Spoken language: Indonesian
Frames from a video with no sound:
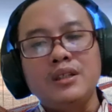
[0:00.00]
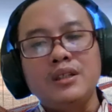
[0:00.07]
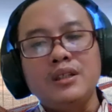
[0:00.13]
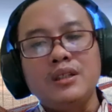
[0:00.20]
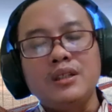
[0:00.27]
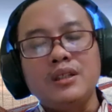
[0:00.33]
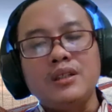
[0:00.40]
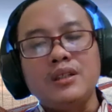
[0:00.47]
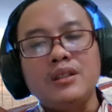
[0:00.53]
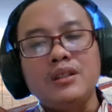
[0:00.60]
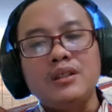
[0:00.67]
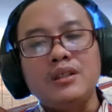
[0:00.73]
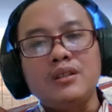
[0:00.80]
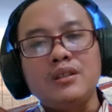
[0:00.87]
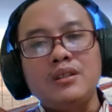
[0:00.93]

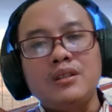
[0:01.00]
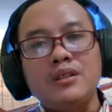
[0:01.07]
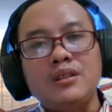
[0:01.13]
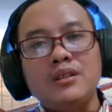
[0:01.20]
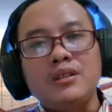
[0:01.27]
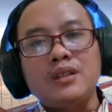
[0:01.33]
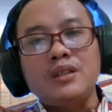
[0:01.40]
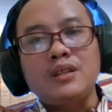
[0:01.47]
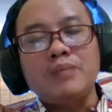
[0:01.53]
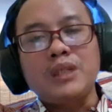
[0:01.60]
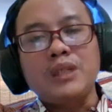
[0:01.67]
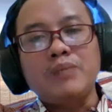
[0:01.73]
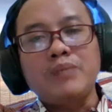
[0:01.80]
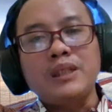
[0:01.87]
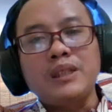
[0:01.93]
Eh,
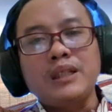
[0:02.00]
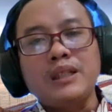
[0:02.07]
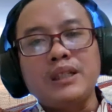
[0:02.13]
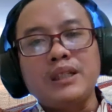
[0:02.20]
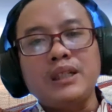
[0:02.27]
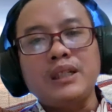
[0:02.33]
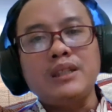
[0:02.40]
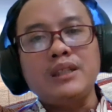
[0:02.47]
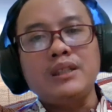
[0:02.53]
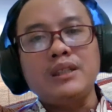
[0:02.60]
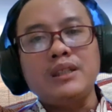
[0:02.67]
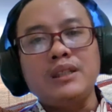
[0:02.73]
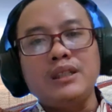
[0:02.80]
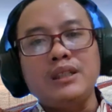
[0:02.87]
teman-teman saya di